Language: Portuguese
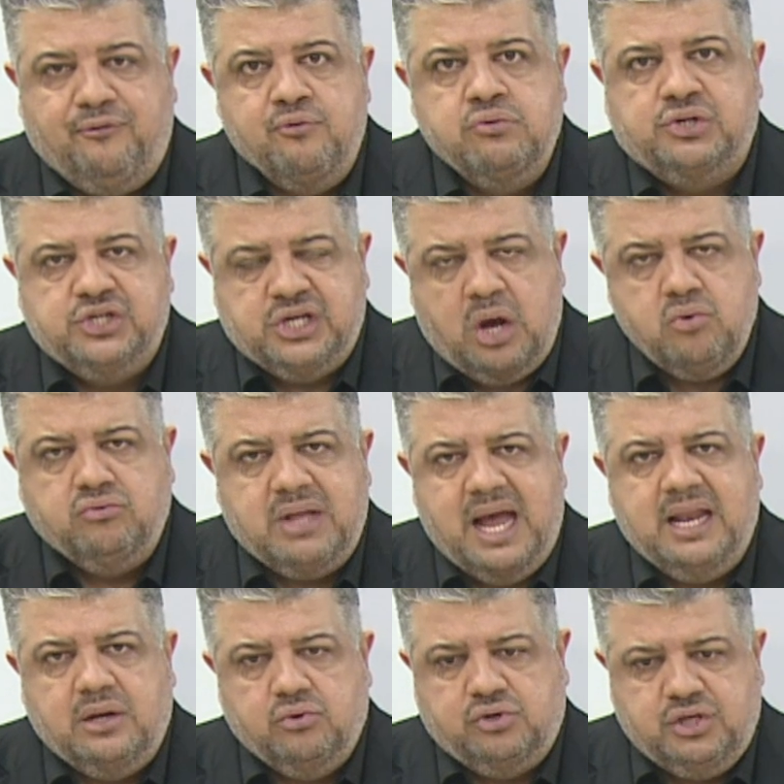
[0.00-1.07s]
função
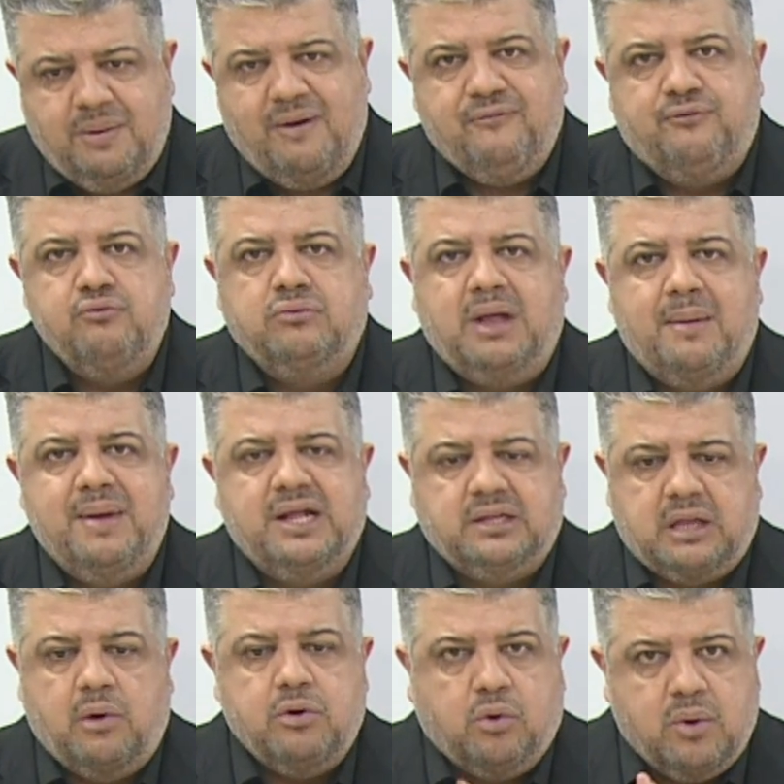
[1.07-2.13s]
dele no time é
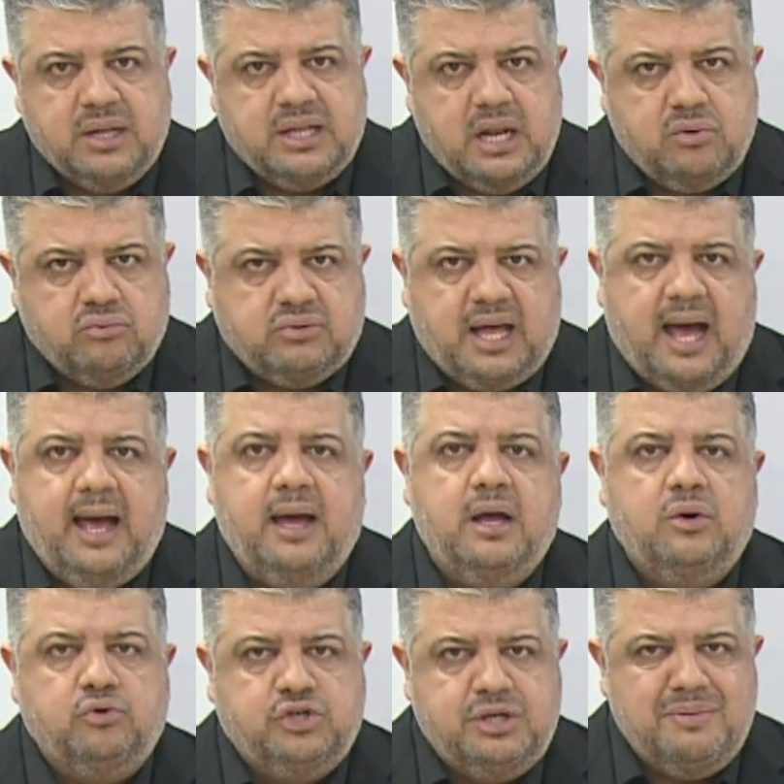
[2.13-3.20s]
fundamental. E quando ele não está,
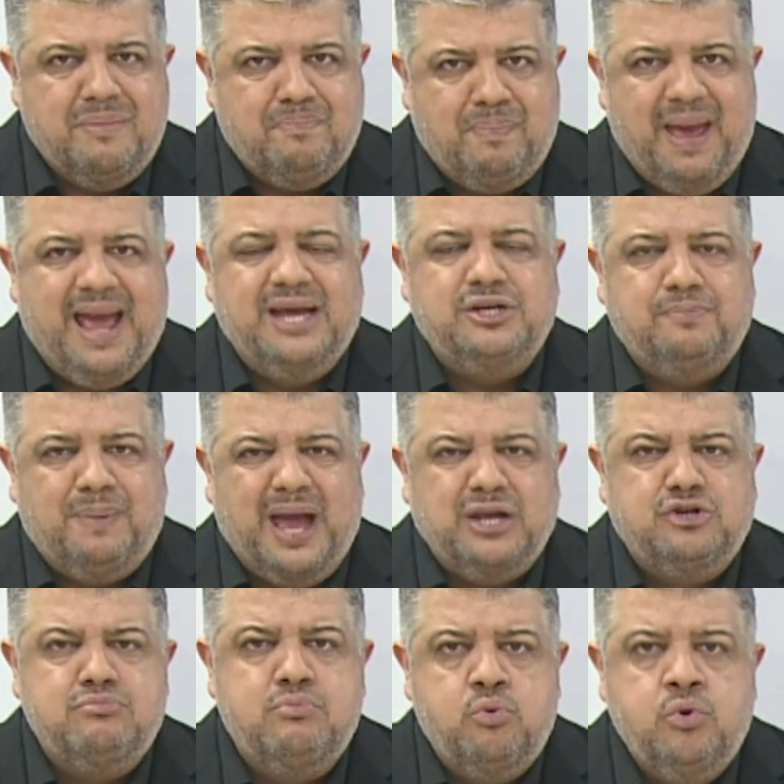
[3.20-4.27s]
o time perde,
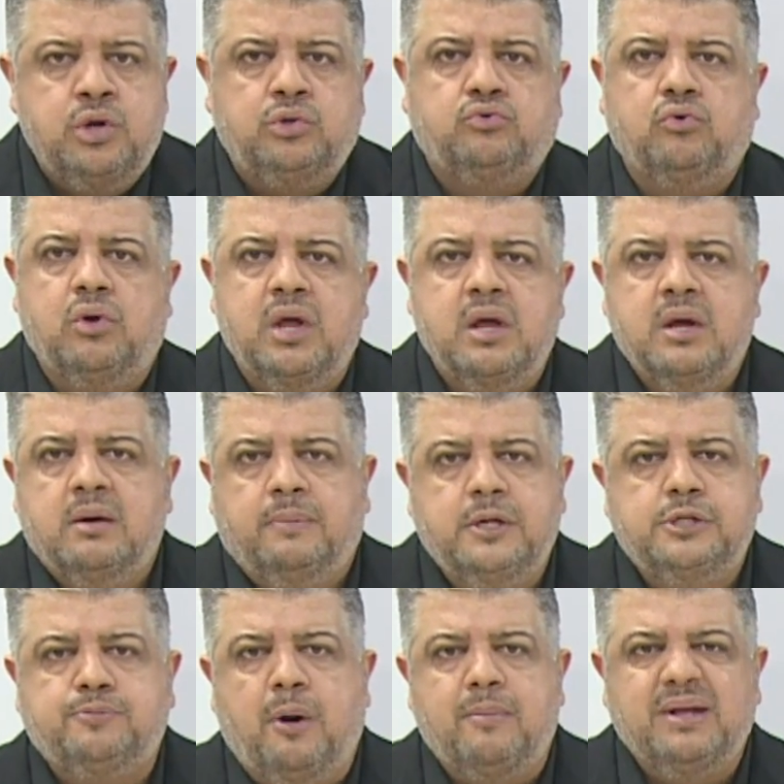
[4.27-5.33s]
perde muito,
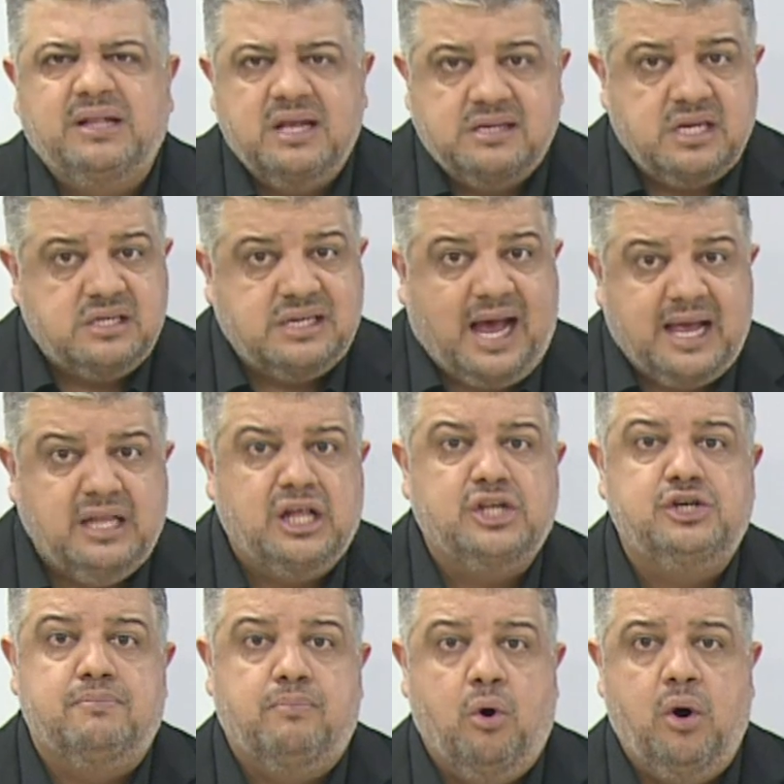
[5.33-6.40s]
principalmente nessa saída
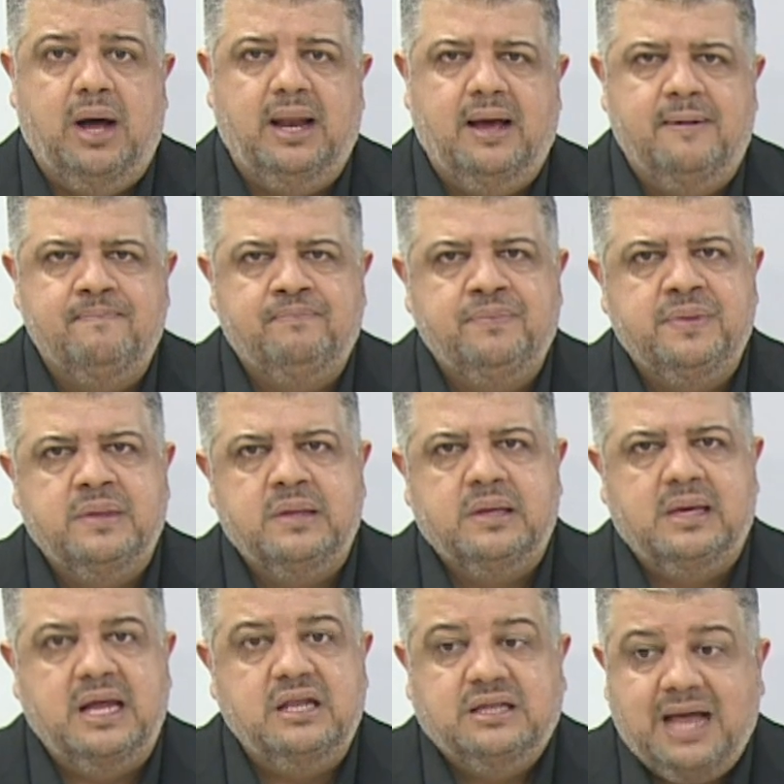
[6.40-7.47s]
de bola
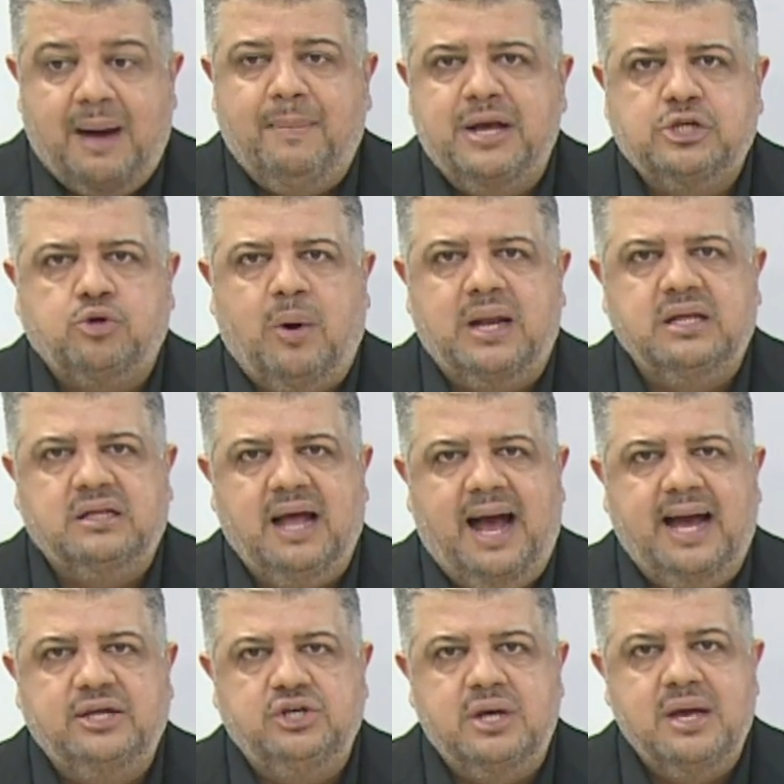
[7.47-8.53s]
que ele dá mais
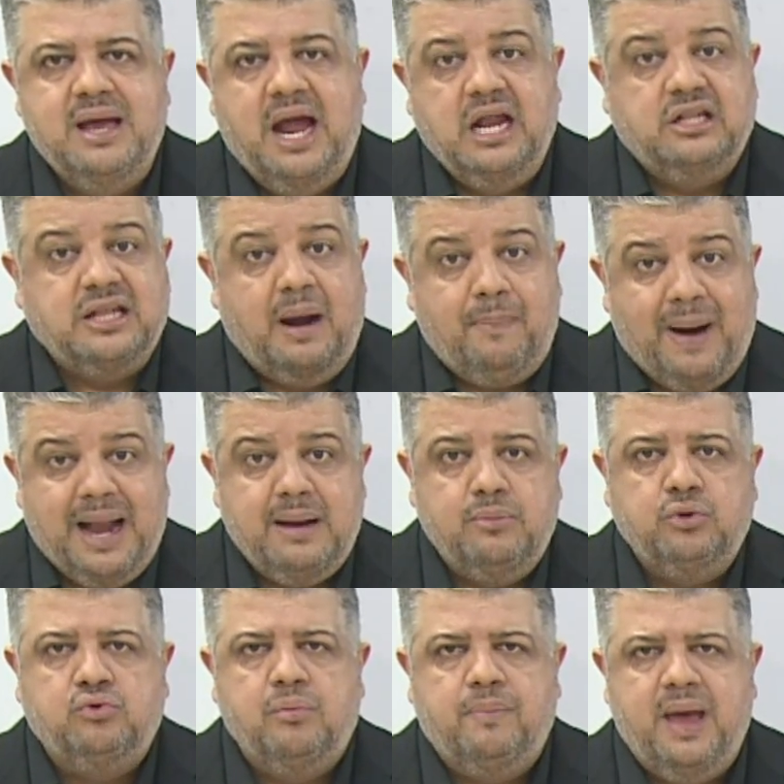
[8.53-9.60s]
qualidade, ele trabalha
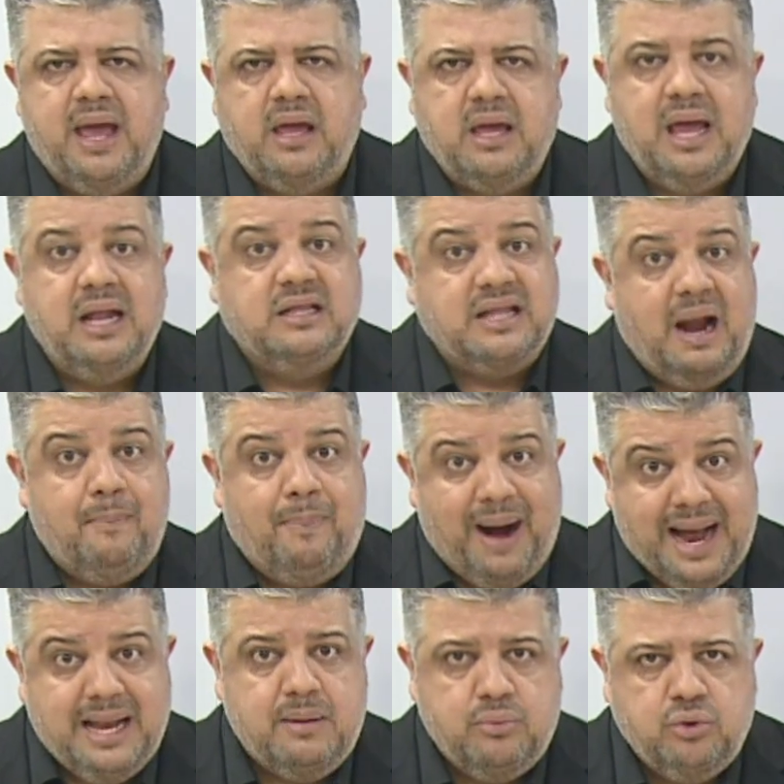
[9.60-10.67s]
muito bem, ele
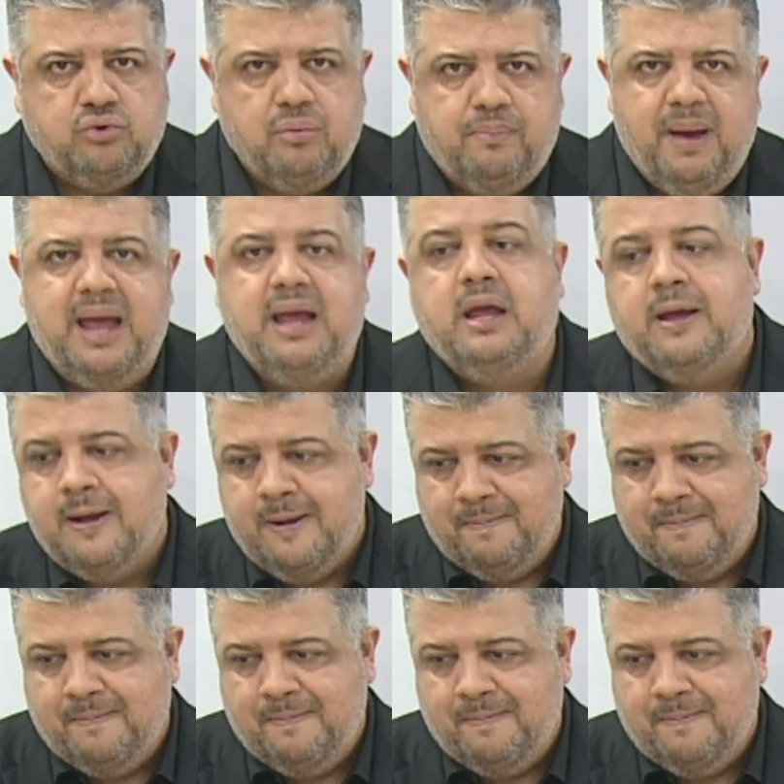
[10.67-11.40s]
trabalha muito bem